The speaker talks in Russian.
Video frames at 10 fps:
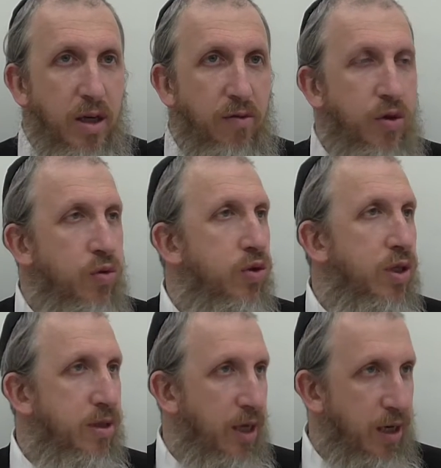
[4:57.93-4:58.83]
вот
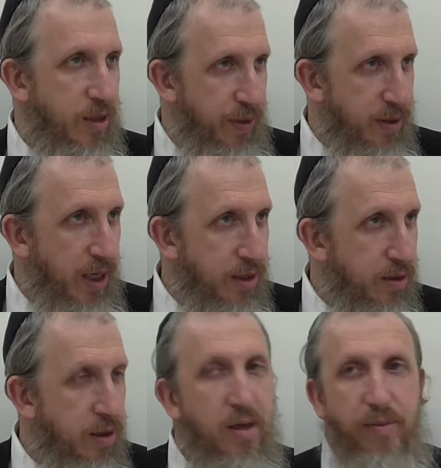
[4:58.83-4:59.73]
нужно сахар спасать,
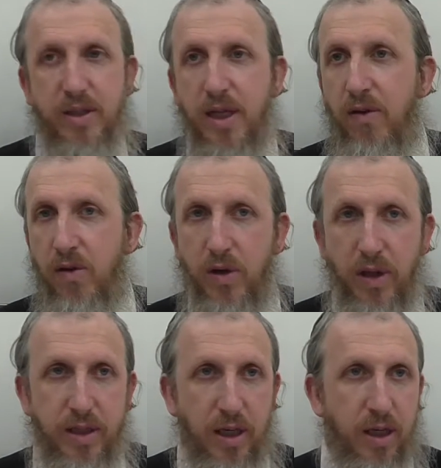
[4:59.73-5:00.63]
поставили его в
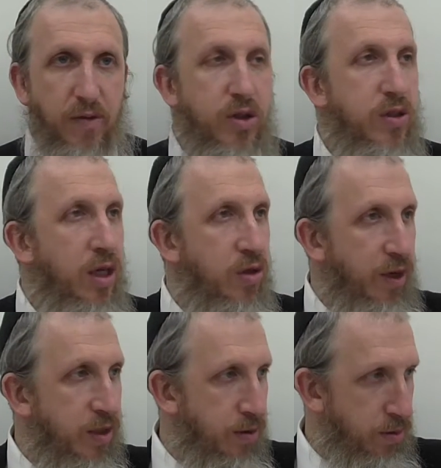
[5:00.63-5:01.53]
холодильник. И вот стоит у
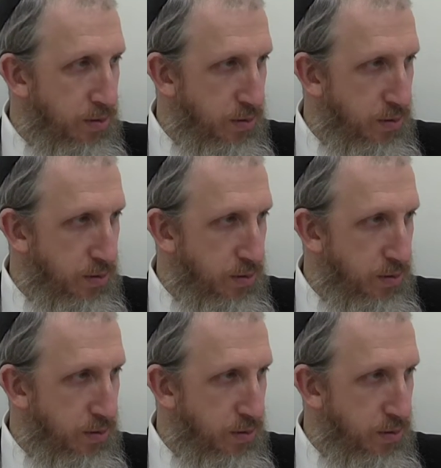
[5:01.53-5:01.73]
вас